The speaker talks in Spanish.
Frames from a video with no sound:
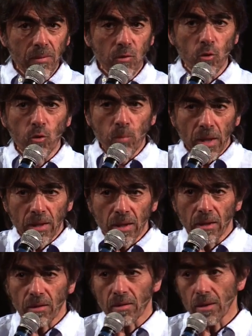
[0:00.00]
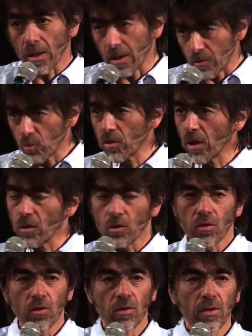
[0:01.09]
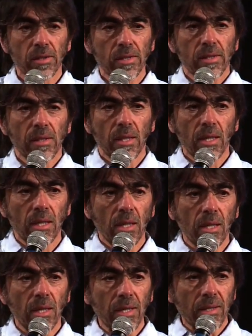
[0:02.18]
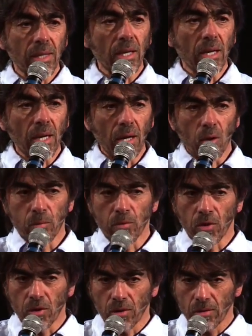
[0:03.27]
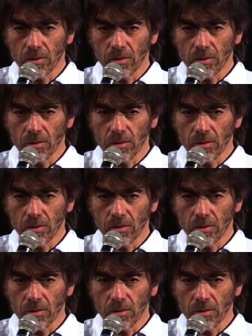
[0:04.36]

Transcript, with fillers: sus padres asustados le entregan en adopción.